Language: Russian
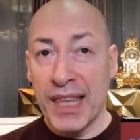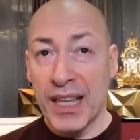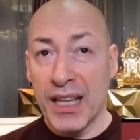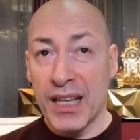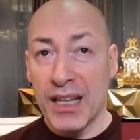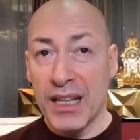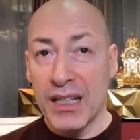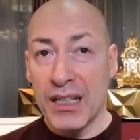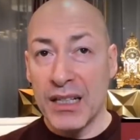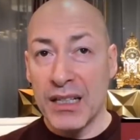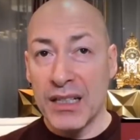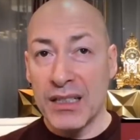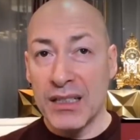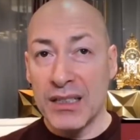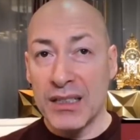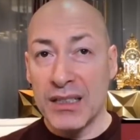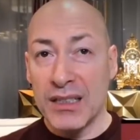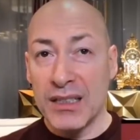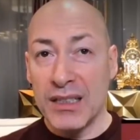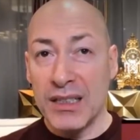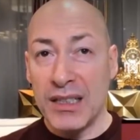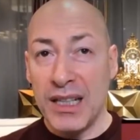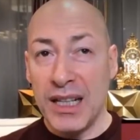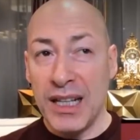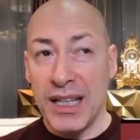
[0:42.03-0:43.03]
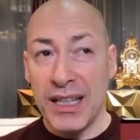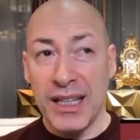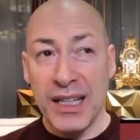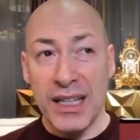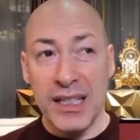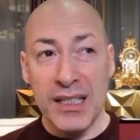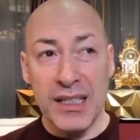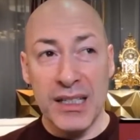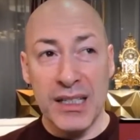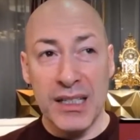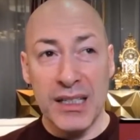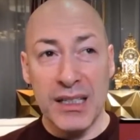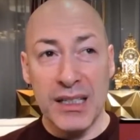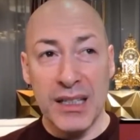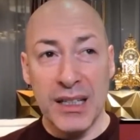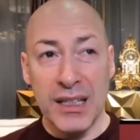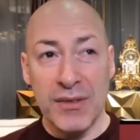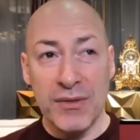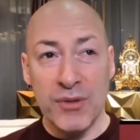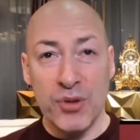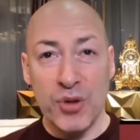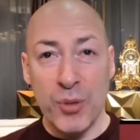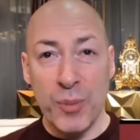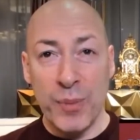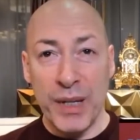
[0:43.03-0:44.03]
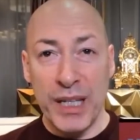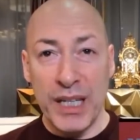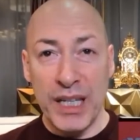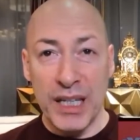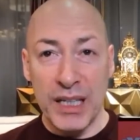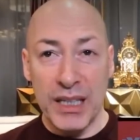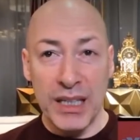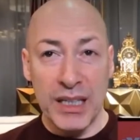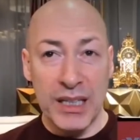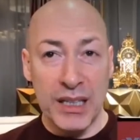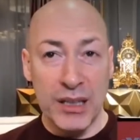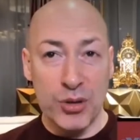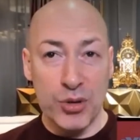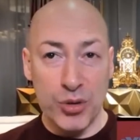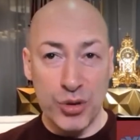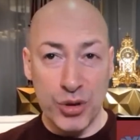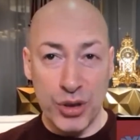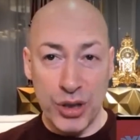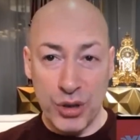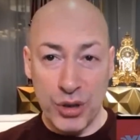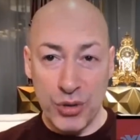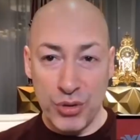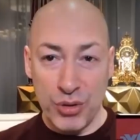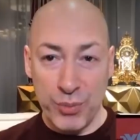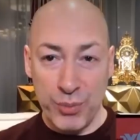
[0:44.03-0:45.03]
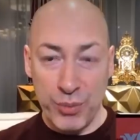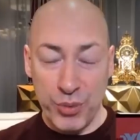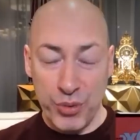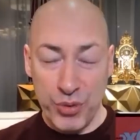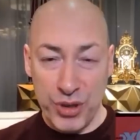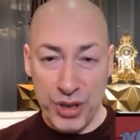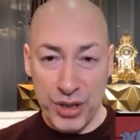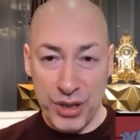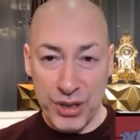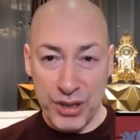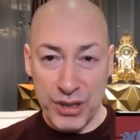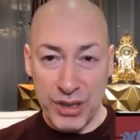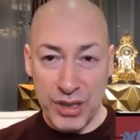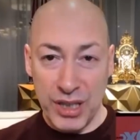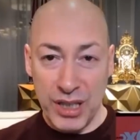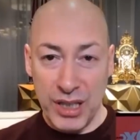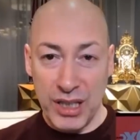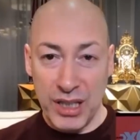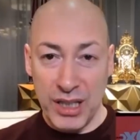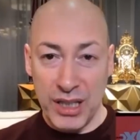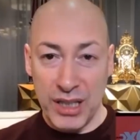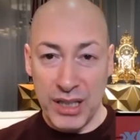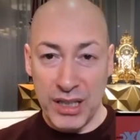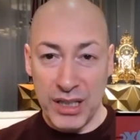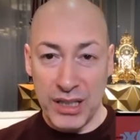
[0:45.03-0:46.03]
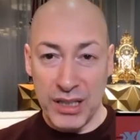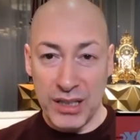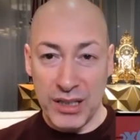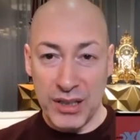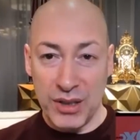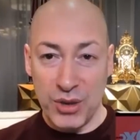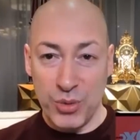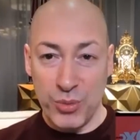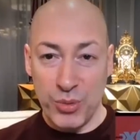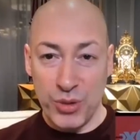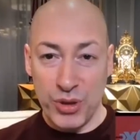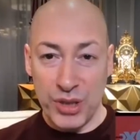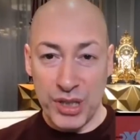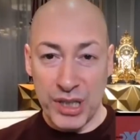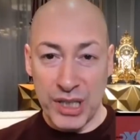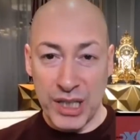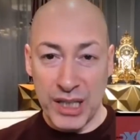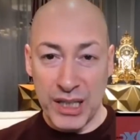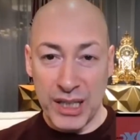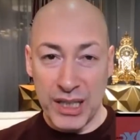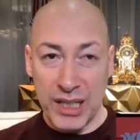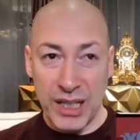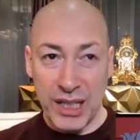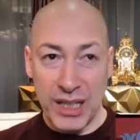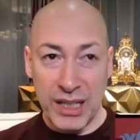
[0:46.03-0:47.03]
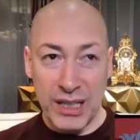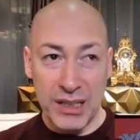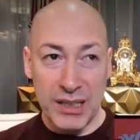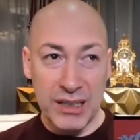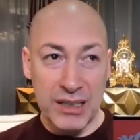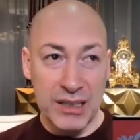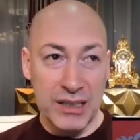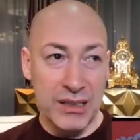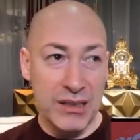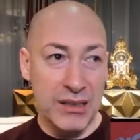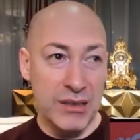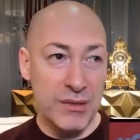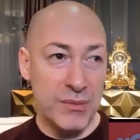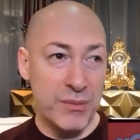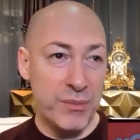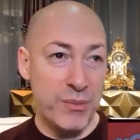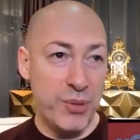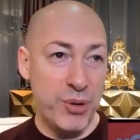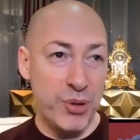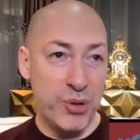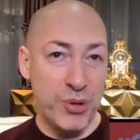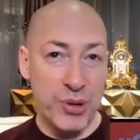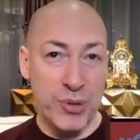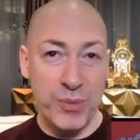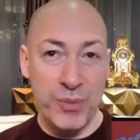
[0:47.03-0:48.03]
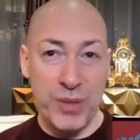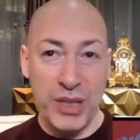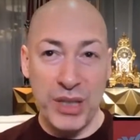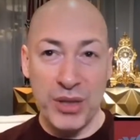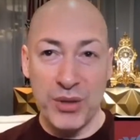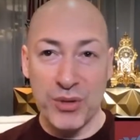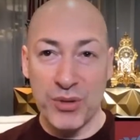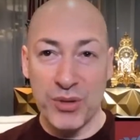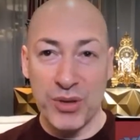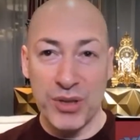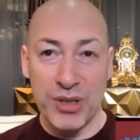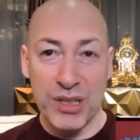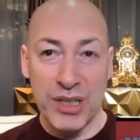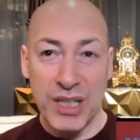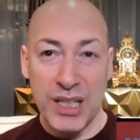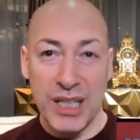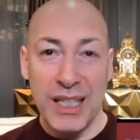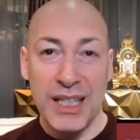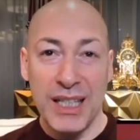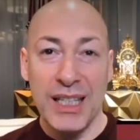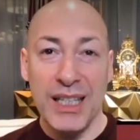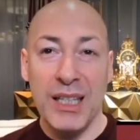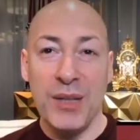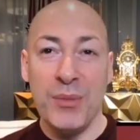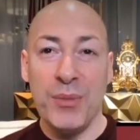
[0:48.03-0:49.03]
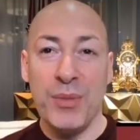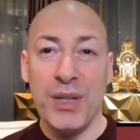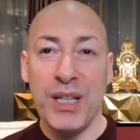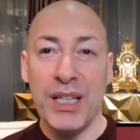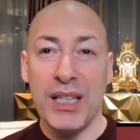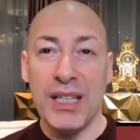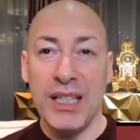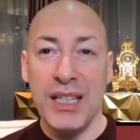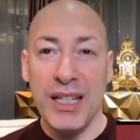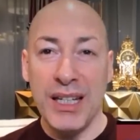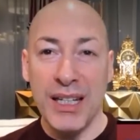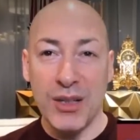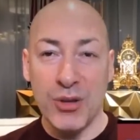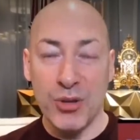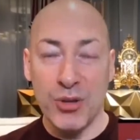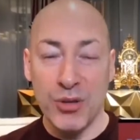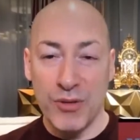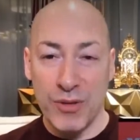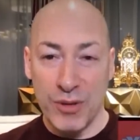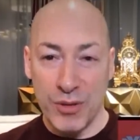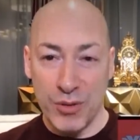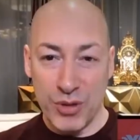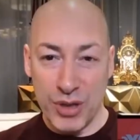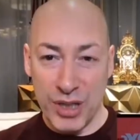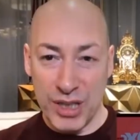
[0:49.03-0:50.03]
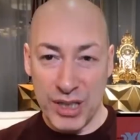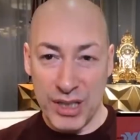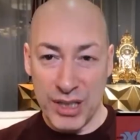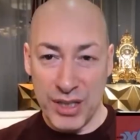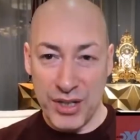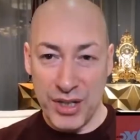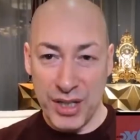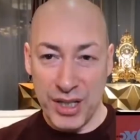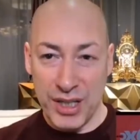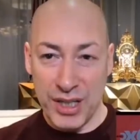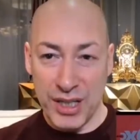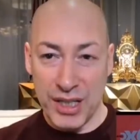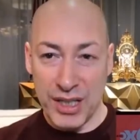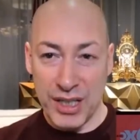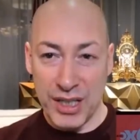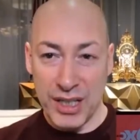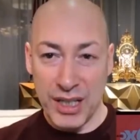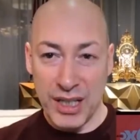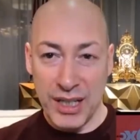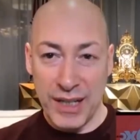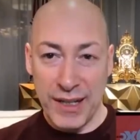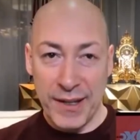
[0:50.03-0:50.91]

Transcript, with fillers: Э, для нас давно понятно, кто такой Путин, и любой скандал э, плюс-минус не имеет никакого уже значения.